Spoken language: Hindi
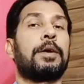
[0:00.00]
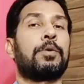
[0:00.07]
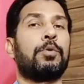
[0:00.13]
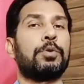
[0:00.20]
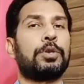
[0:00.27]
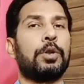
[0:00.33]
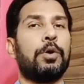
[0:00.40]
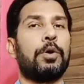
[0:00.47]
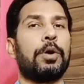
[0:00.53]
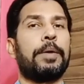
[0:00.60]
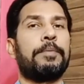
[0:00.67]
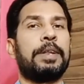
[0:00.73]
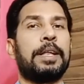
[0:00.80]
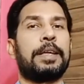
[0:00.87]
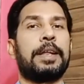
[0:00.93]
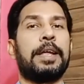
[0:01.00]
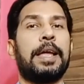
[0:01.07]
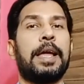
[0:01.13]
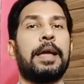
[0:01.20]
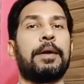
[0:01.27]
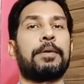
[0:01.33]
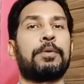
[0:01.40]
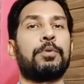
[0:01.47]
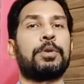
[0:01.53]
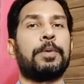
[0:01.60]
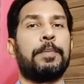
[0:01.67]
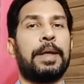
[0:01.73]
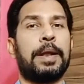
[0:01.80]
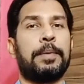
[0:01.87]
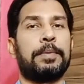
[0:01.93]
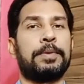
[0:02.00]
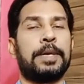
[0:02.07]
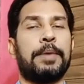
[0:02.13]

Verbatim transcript: कुछ लोग अभी लिख रहे हैं कुछ मैंने